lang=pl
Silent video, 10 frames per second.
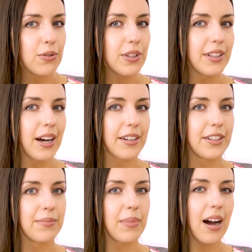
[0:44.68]

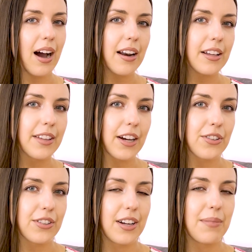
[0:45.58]
kulinarnym, ale
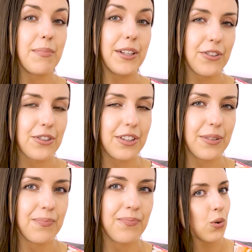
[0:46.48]
także
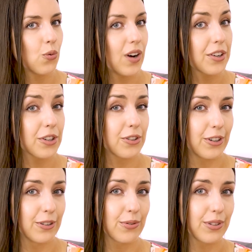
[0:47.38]
medycznym. Uważa
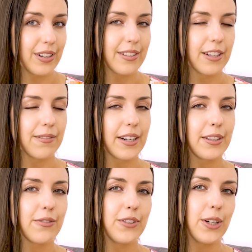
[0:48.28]
się, że
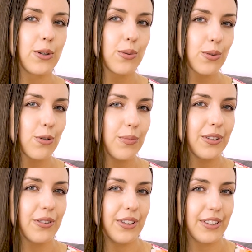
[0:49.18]
zawarte w niej
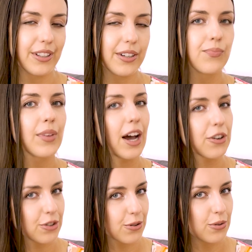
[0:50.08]
kurkuminoidy, a
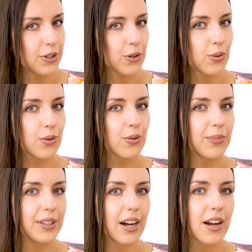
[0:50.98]
szczególnie
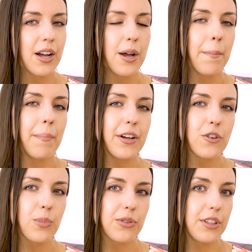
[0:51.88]
kurkumina,
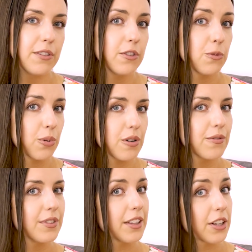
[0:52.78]
mają pozytywny
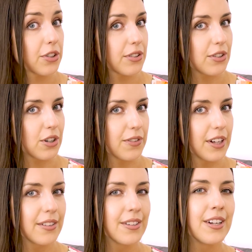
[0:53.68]
wpływ na nasze
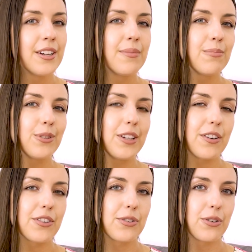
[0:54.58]
zdrowie,
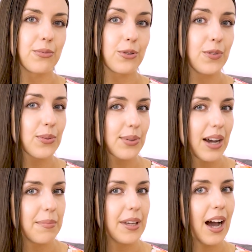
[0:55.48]
ponieważ są
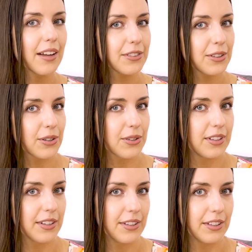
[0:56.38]
związkami
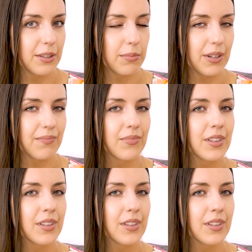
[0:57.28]
antyoksydacyjnymi